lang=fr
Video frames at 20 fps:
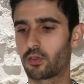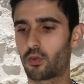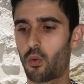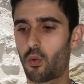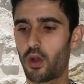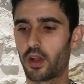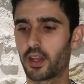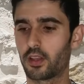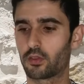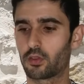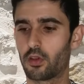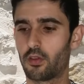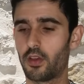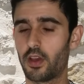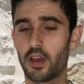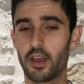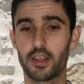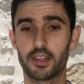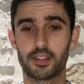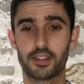
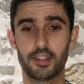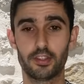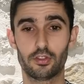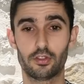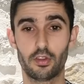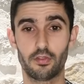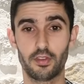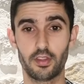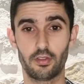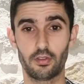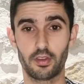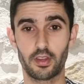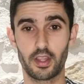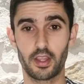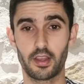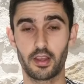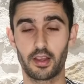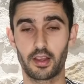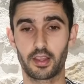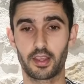3,80 et si je devais
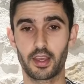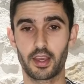donner